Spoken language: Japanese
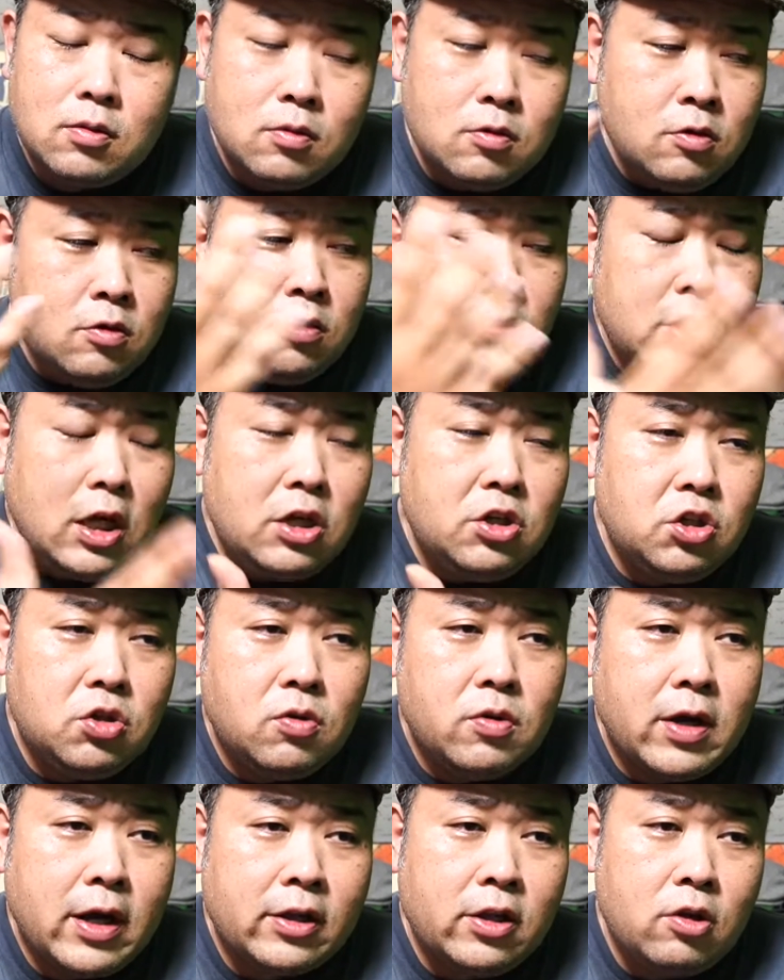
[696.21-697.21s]
運転手
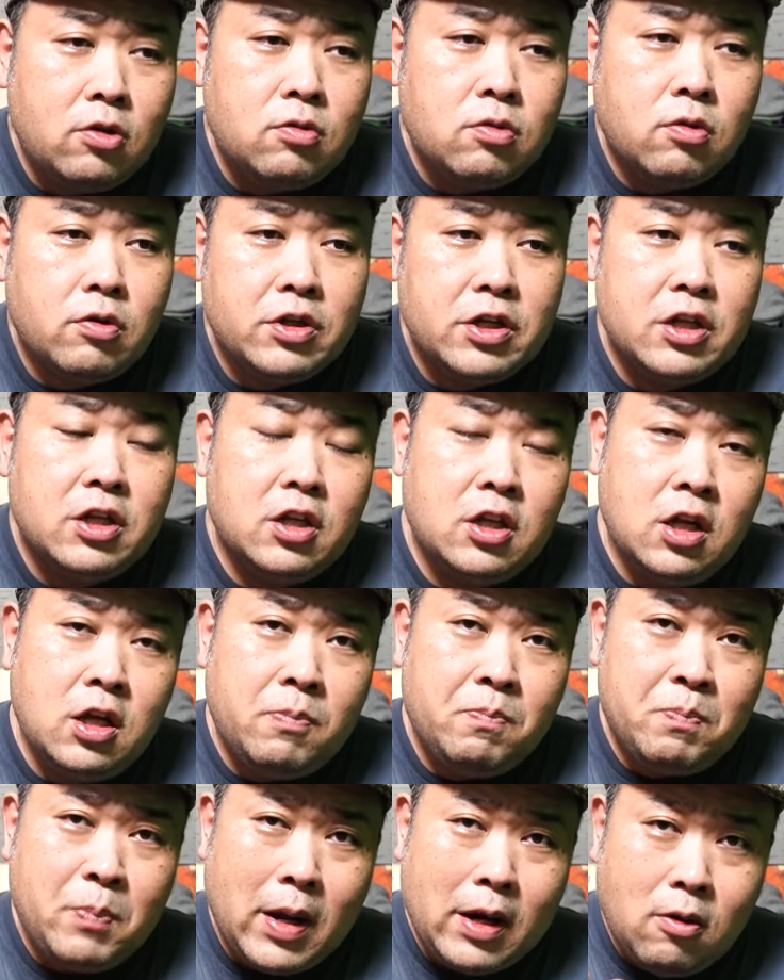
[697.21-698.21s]
をやってるほどに
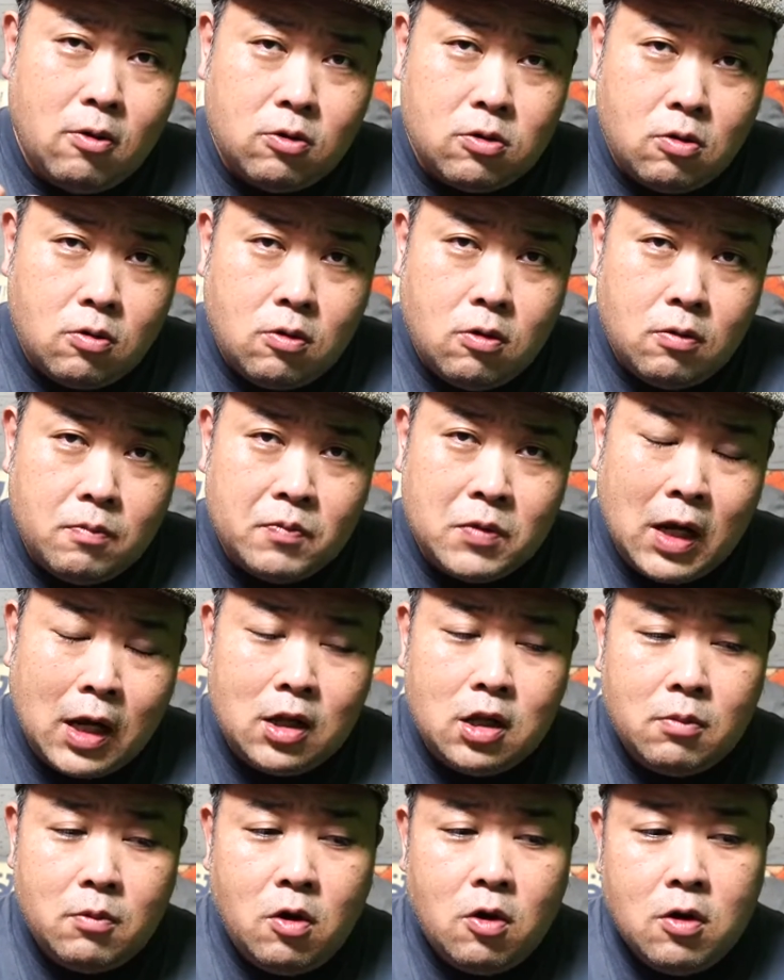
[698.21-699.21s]
立派な男だけ
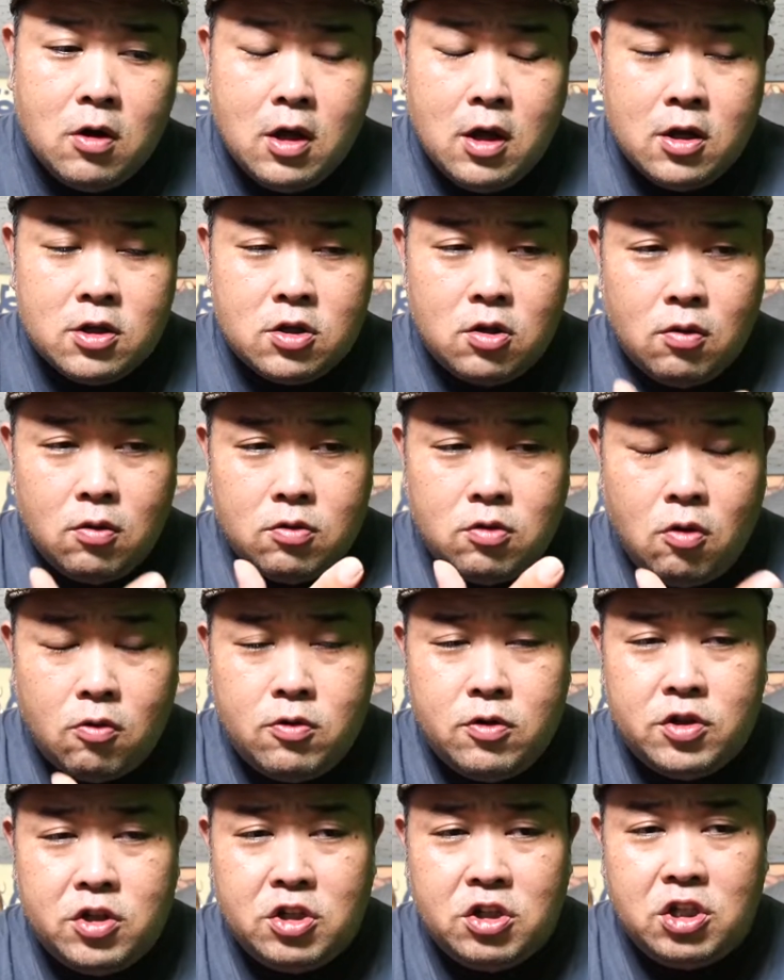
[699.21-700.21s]
ども、その
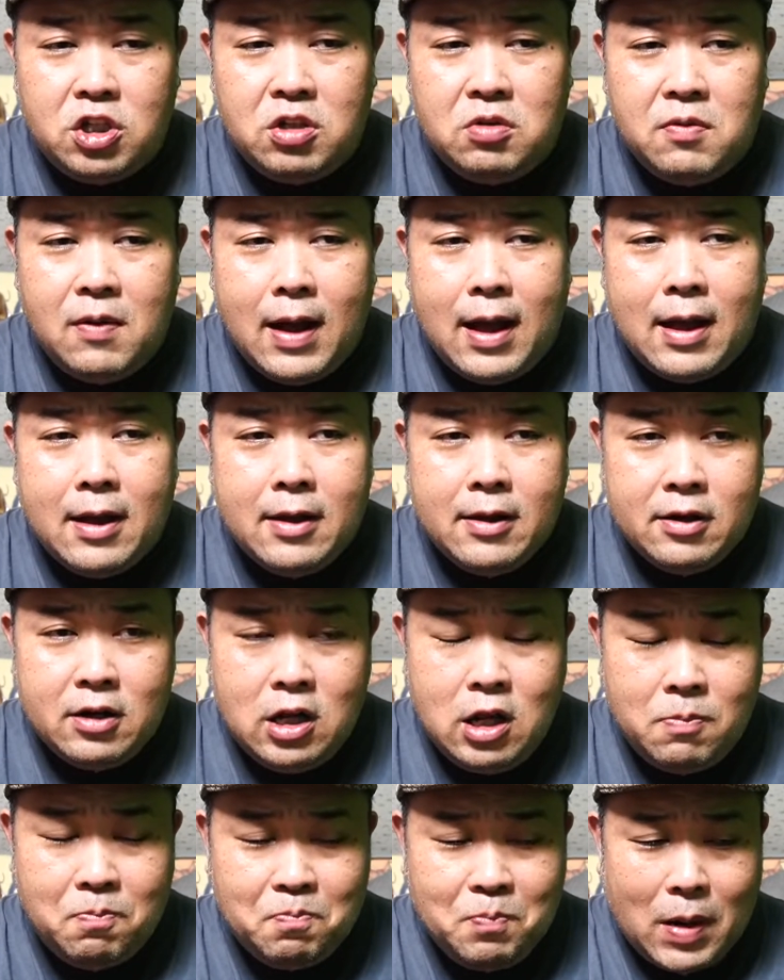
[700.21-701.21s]
ドク自身は
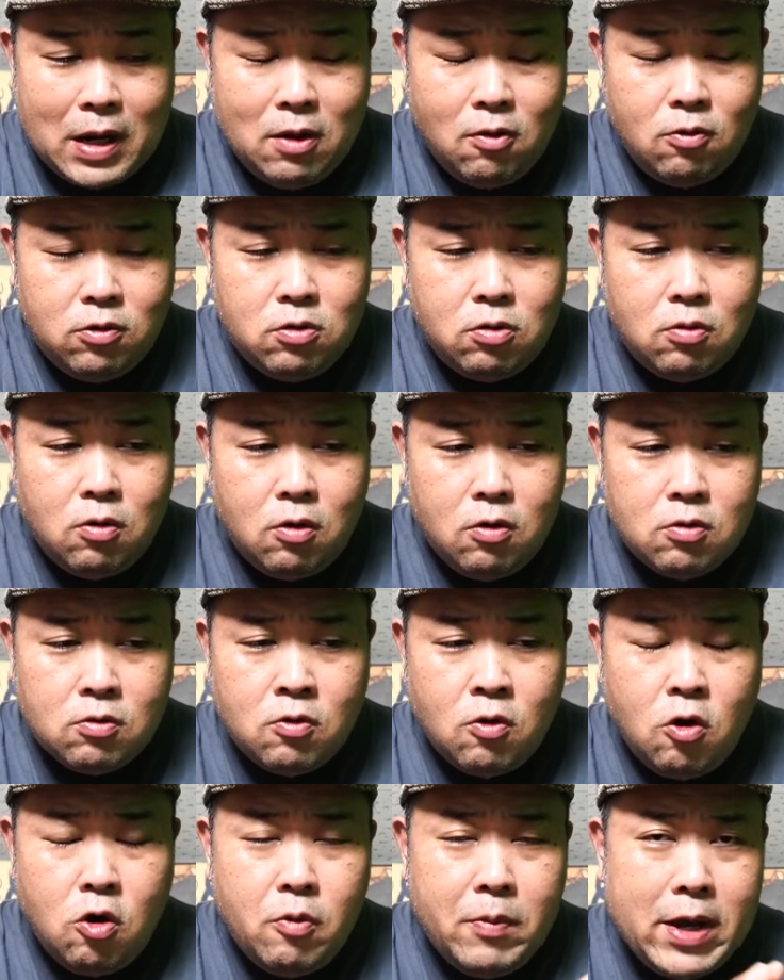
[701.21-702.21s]
立派な男、
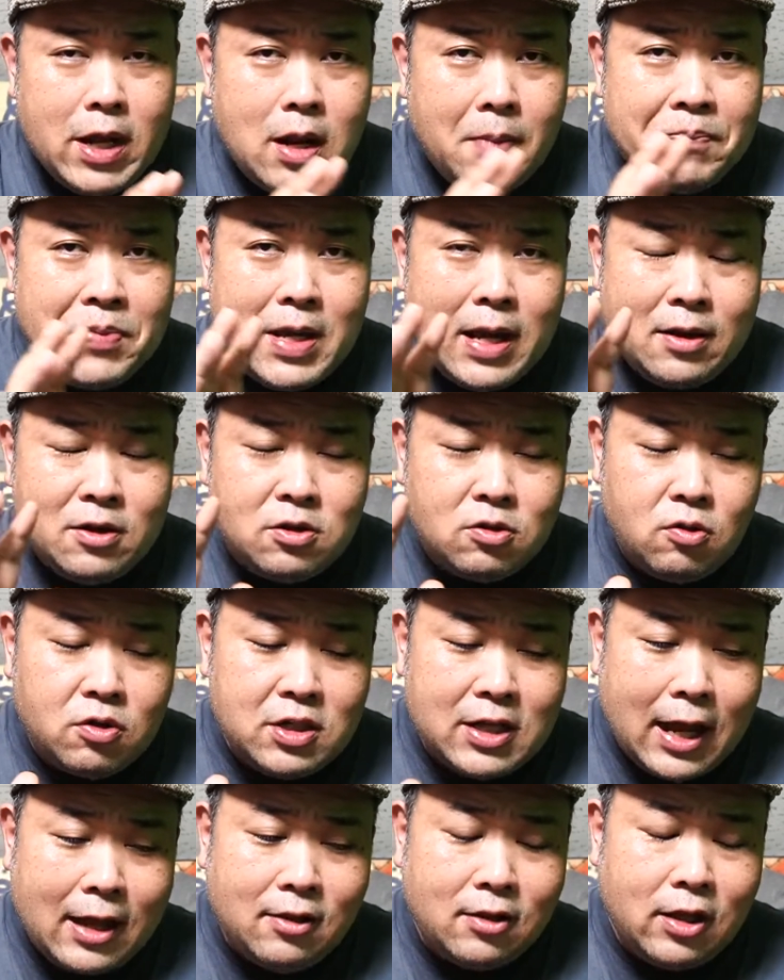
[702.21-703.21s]
高名なピアニストに
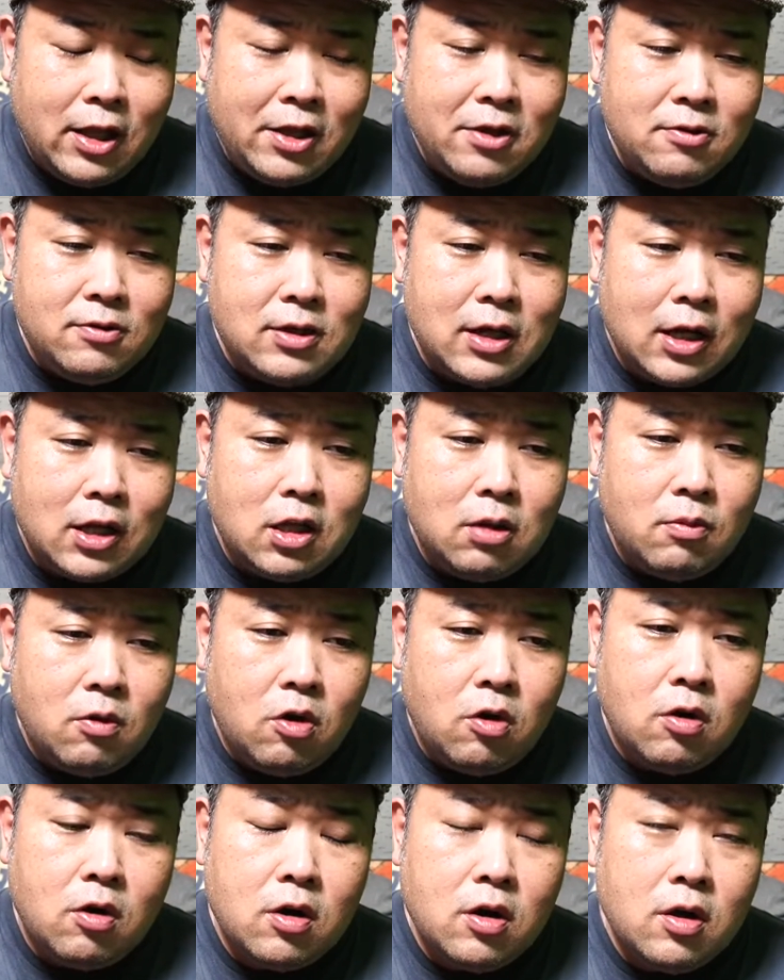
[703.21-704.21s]
なっているんだけど
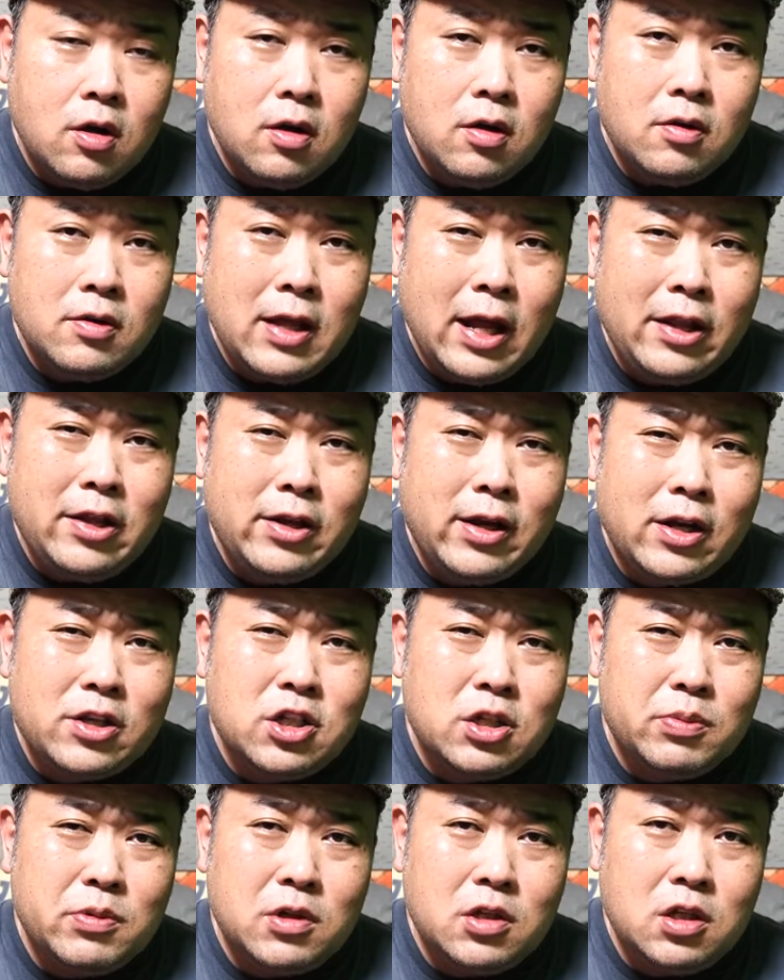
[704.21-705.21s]
も、何か
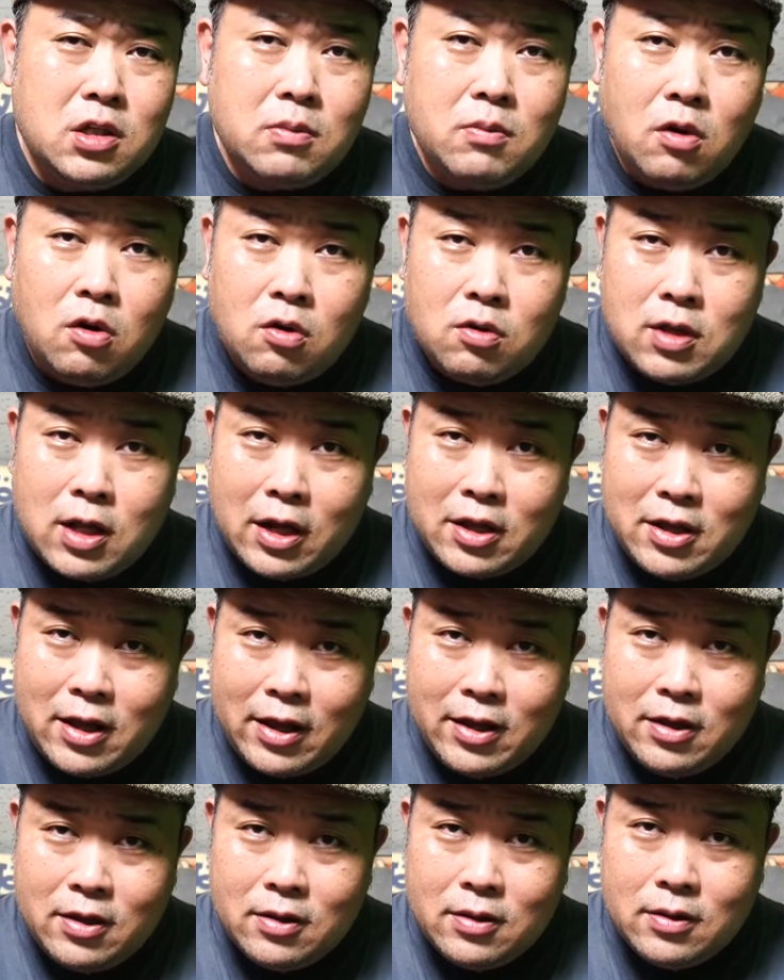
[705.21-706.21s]
自分に物足りな
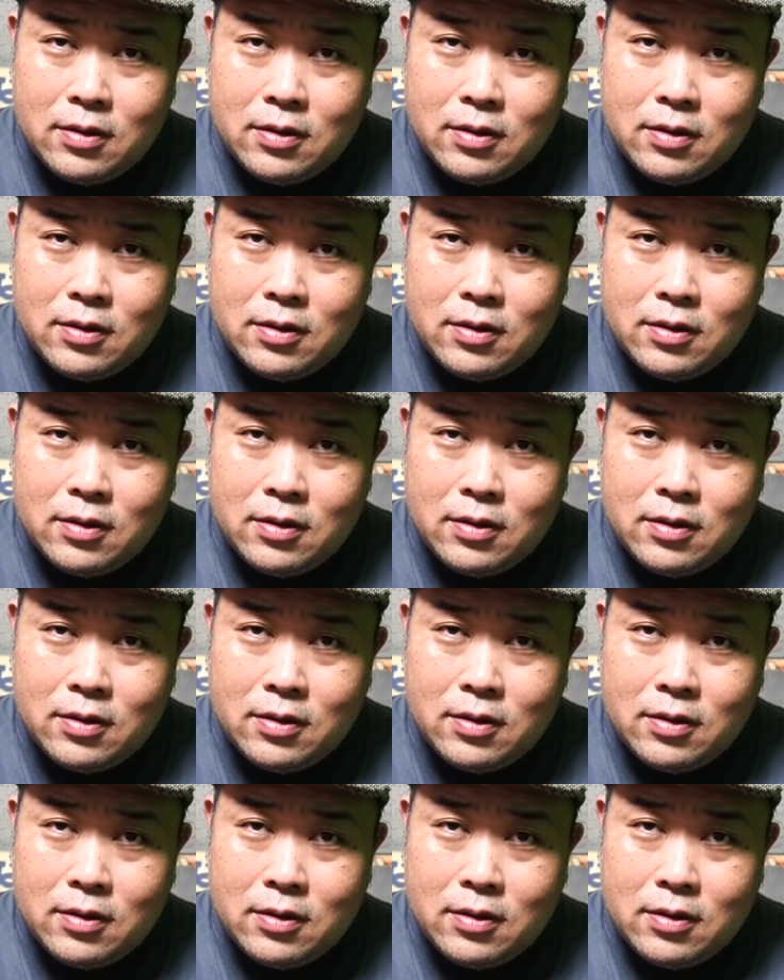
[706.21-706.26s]
い、